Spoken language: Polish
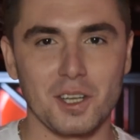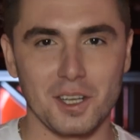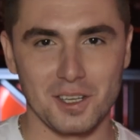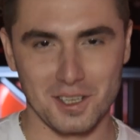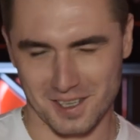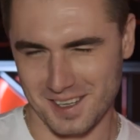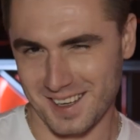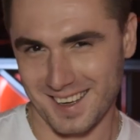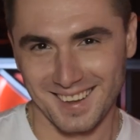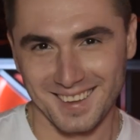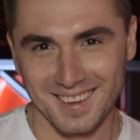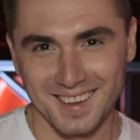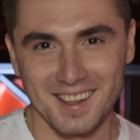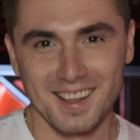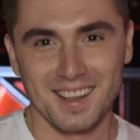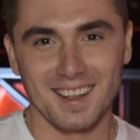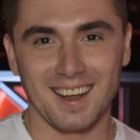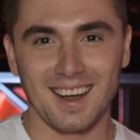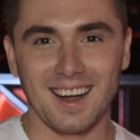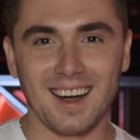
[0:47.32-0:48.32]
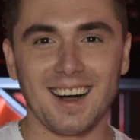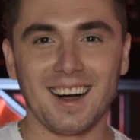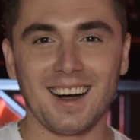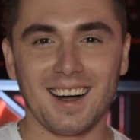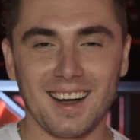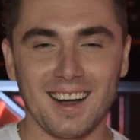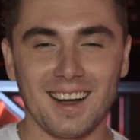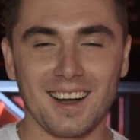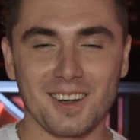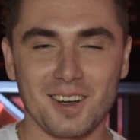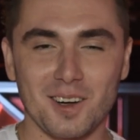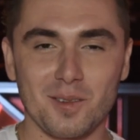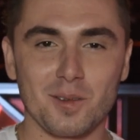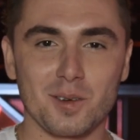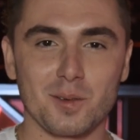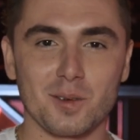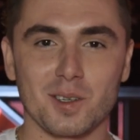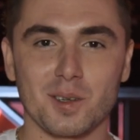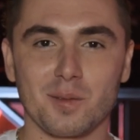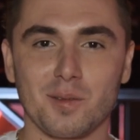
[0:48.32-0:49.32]
się gdzieś. A, a
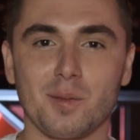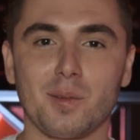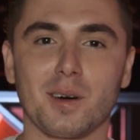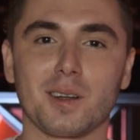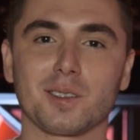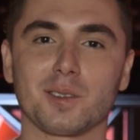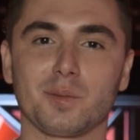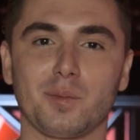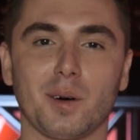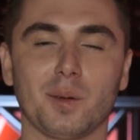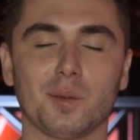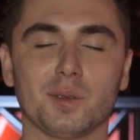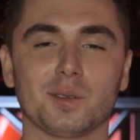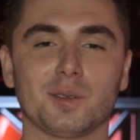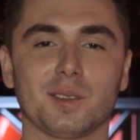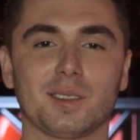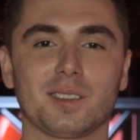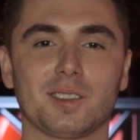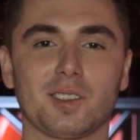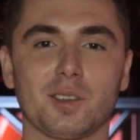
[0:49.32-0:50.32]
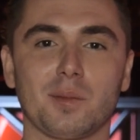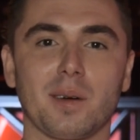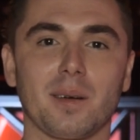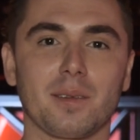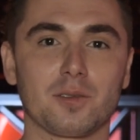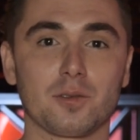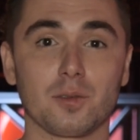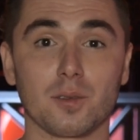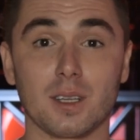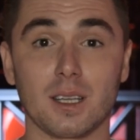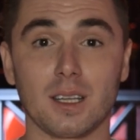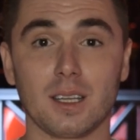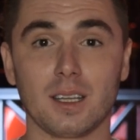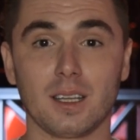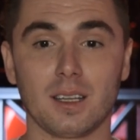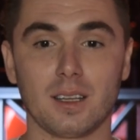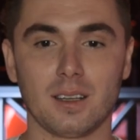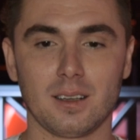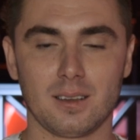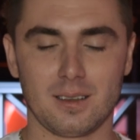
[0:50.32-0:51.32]
komuś możemy bardzo pomóc. Więc trzymam kciuki
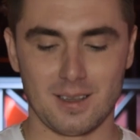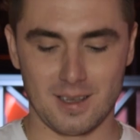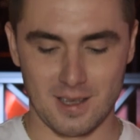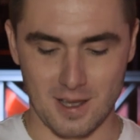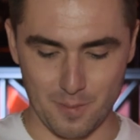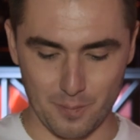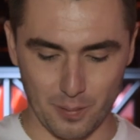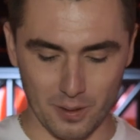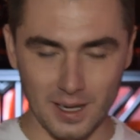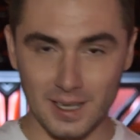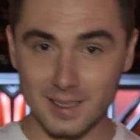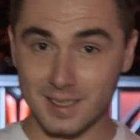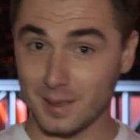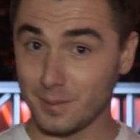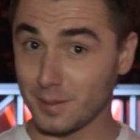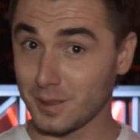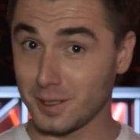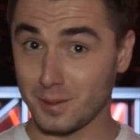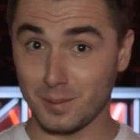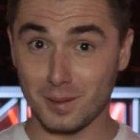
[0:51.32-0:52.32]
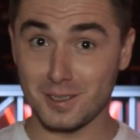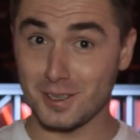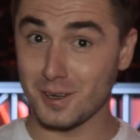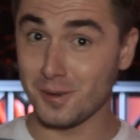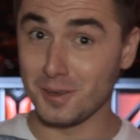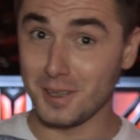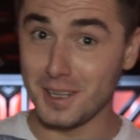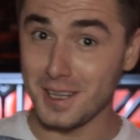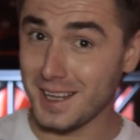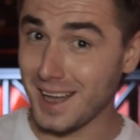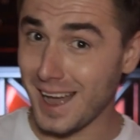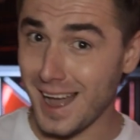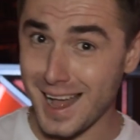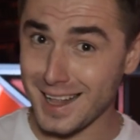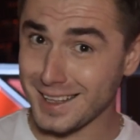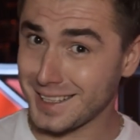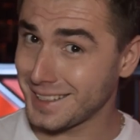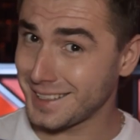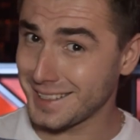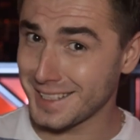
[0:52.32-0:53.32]
i, i polecam, bo to będzie
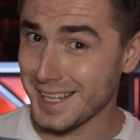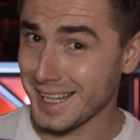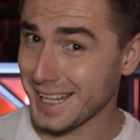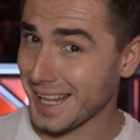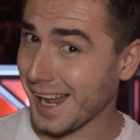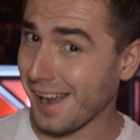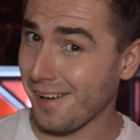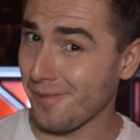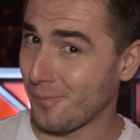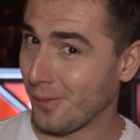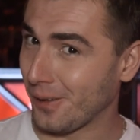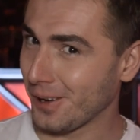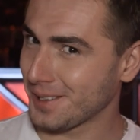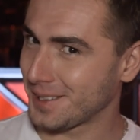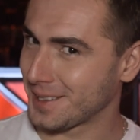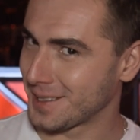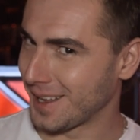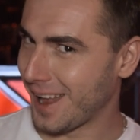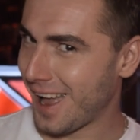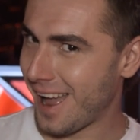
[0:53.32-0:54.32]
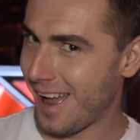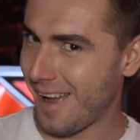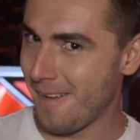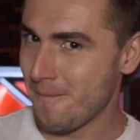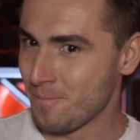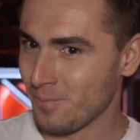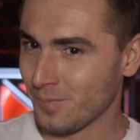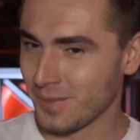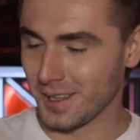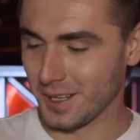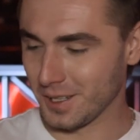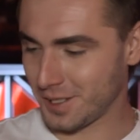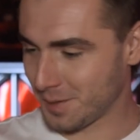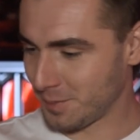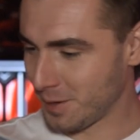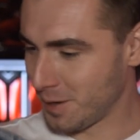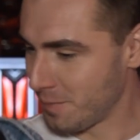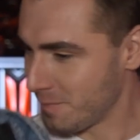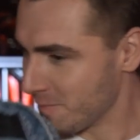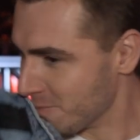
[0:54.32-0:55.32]
unikat, jedyna taka w Polsce. Jeszcze
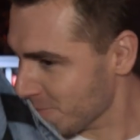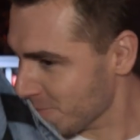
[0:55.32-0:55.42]
moim